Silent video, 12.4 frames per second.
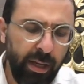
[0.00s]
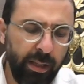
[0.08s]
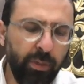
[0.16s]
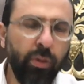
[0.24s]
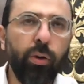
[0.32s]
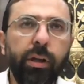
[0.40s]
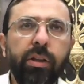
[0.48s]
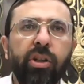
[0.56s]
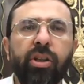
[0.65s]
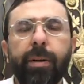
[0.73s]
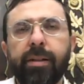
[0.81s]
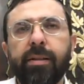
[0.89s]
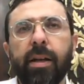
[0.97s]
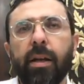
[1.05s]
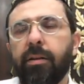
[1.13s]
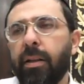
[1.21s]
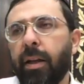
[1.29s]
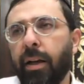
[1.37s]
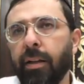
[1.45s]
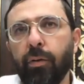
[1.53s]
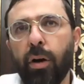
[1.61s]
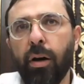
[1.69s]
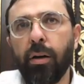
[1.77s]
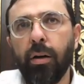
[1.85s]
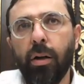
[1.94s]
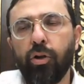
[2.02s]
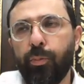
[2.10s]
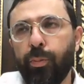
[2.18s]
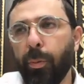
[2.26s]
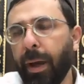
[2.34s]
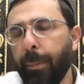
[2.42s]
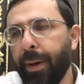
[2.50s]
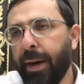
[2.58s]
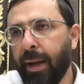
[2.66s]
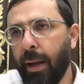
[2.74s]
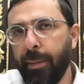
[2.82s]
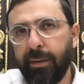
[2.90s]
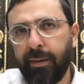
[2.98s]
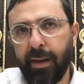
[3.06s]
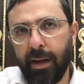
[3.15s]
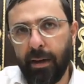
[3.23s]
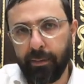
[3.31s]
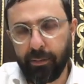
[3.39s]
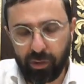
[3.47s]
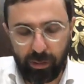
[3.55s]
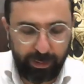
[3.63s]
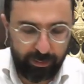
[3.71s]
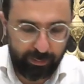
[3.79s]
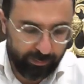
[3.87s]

et Shabbat, ça, ça n'a rien à voir peux préparer la matière avant Shabbat.